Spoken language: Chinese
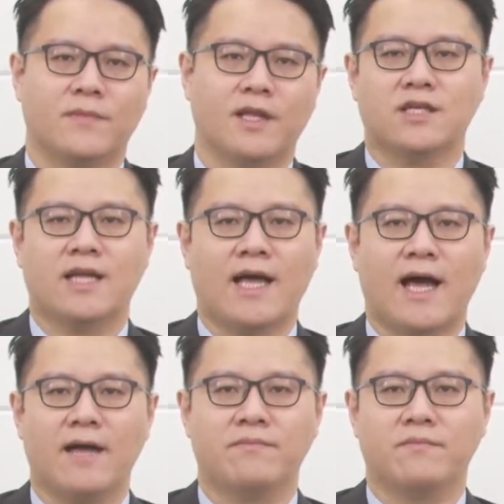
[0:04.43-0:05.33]
从这点来
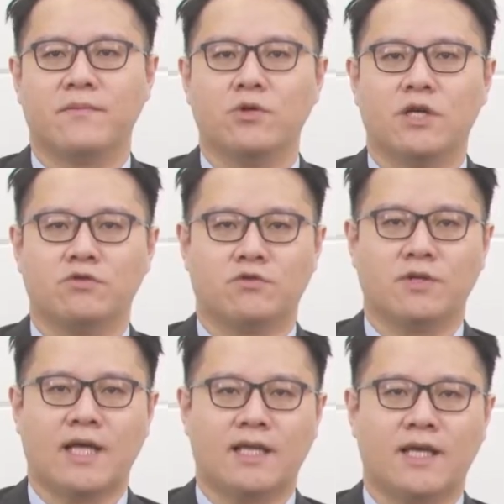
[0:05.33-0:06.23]
看，目前许
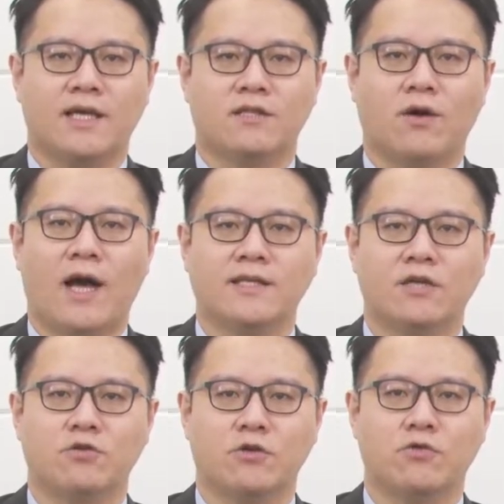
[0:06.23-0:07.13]
多产业都还
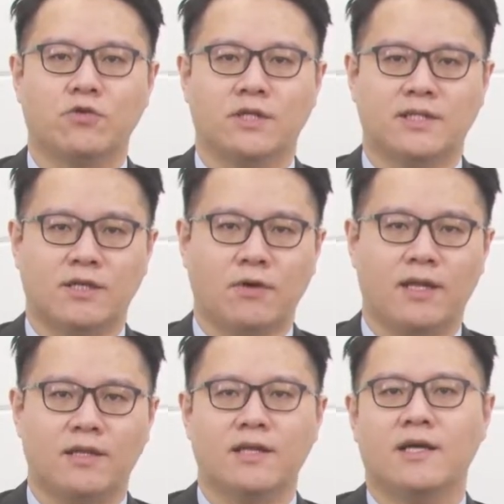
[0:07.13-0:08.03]
在去库存的阶段，